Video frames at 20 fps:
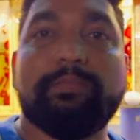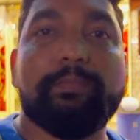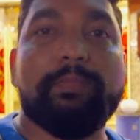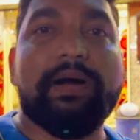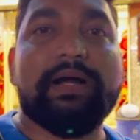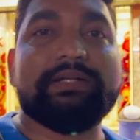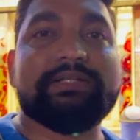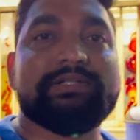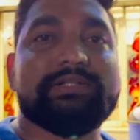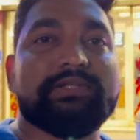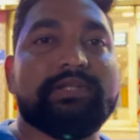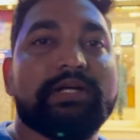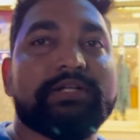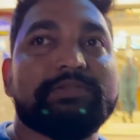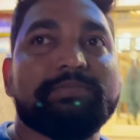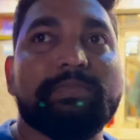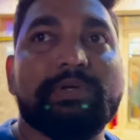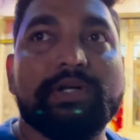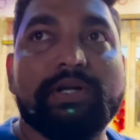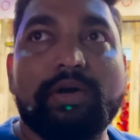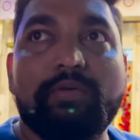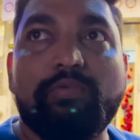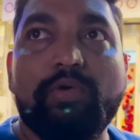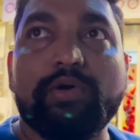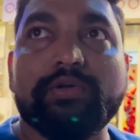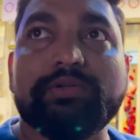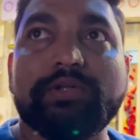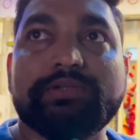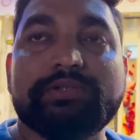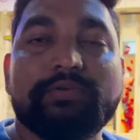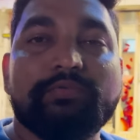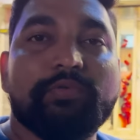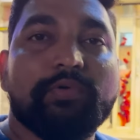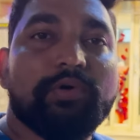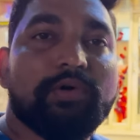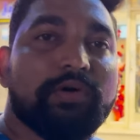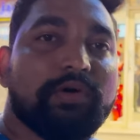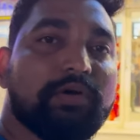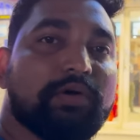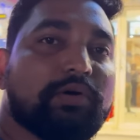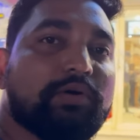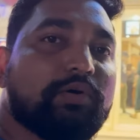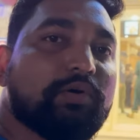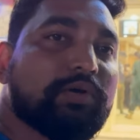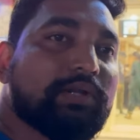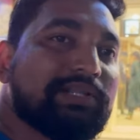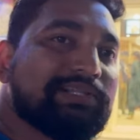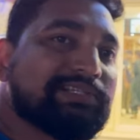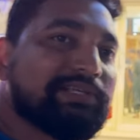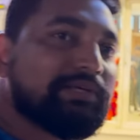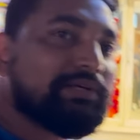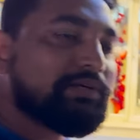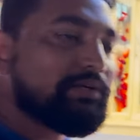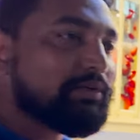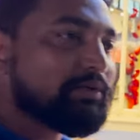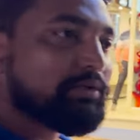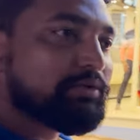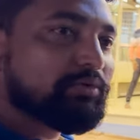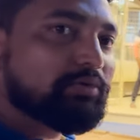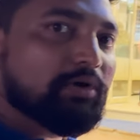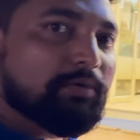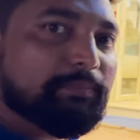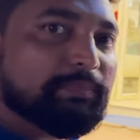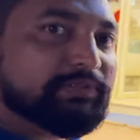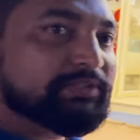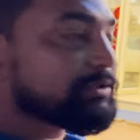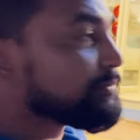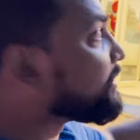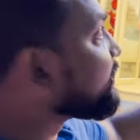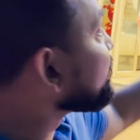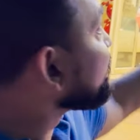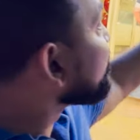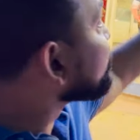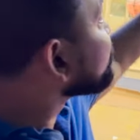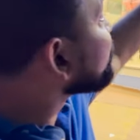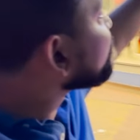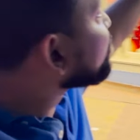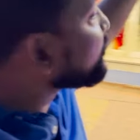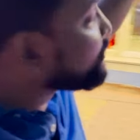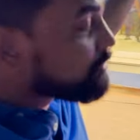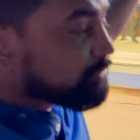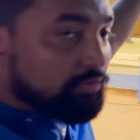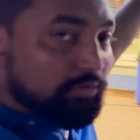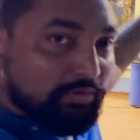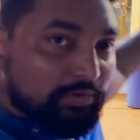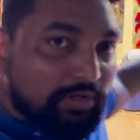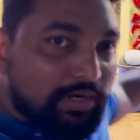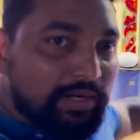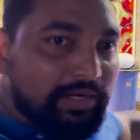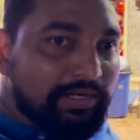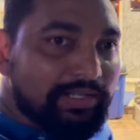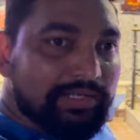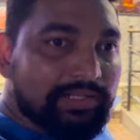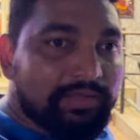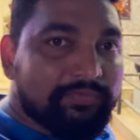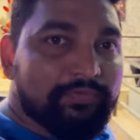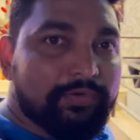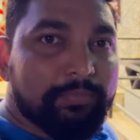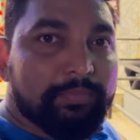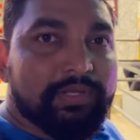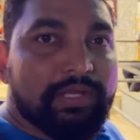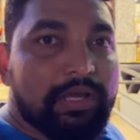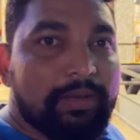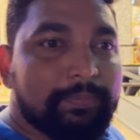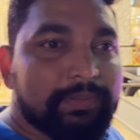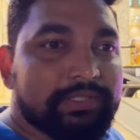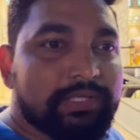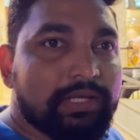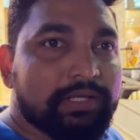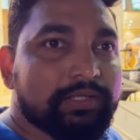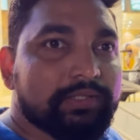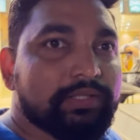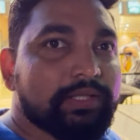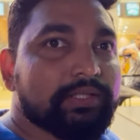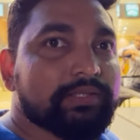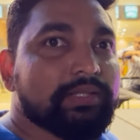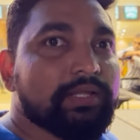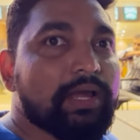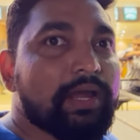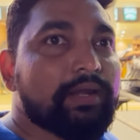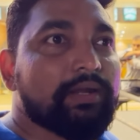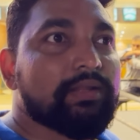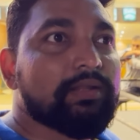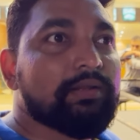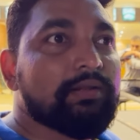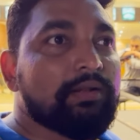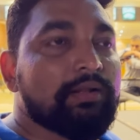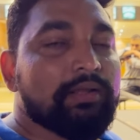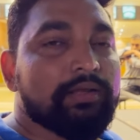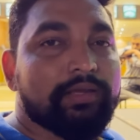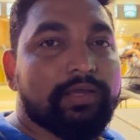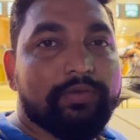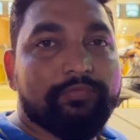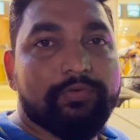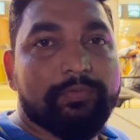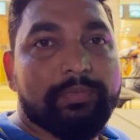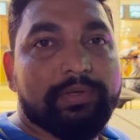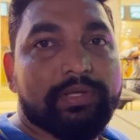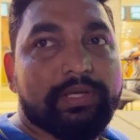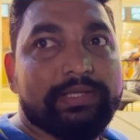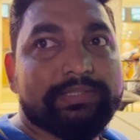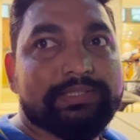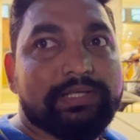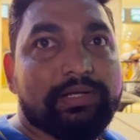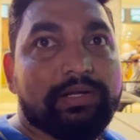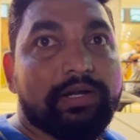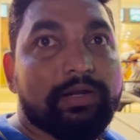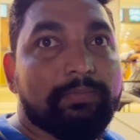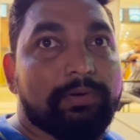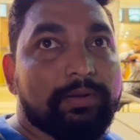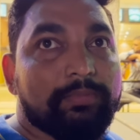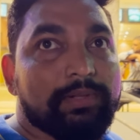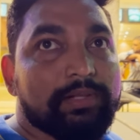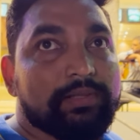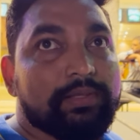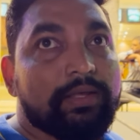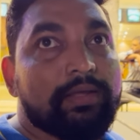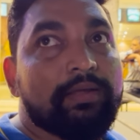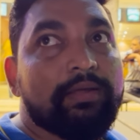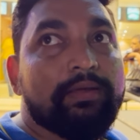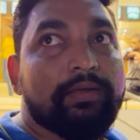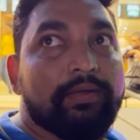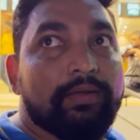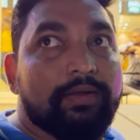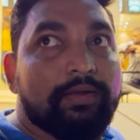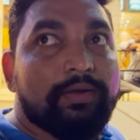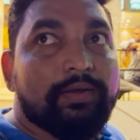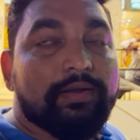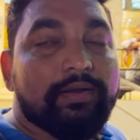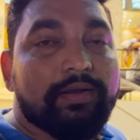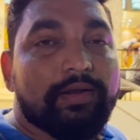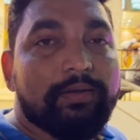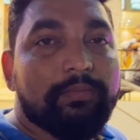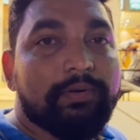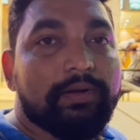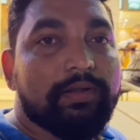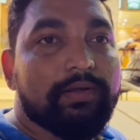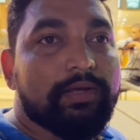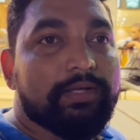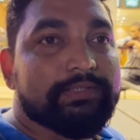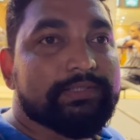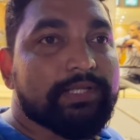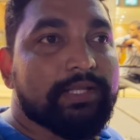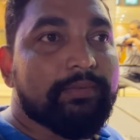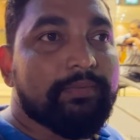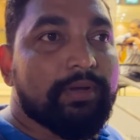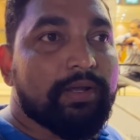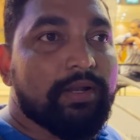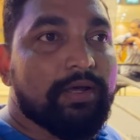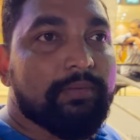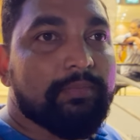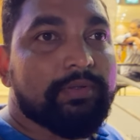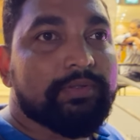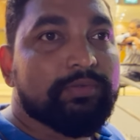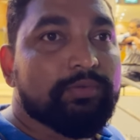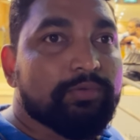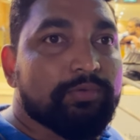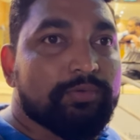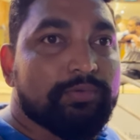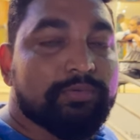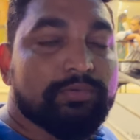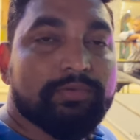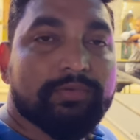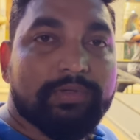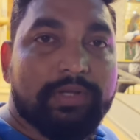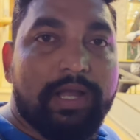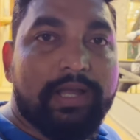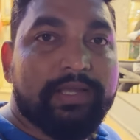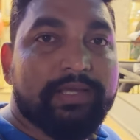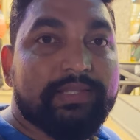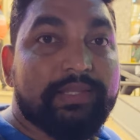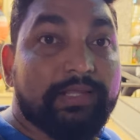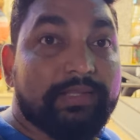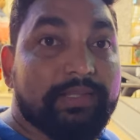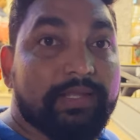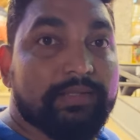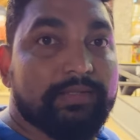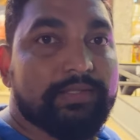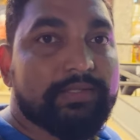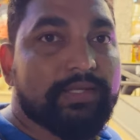पाँच दस मिनट का वॉक था तो सिर्फ होटल से आप पीछे मेरे देख सकते हो आइडल कैफ़े अब यहाँ पे जाके देखते हैं आइडल कैफ़े में कैसा गड़बड़ मिलता है गड़बड़ आइसक्रीम का नाम है तो खा के देखते हैं अंदर